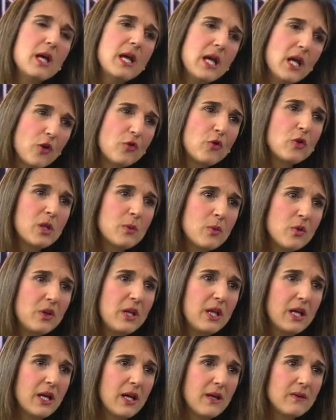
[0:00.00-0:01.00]
y los últimos
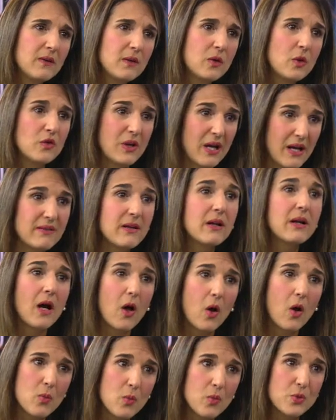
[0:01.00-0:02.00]
días nos han
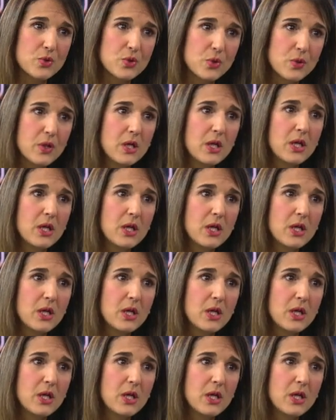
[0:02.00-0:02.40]
acercado mucho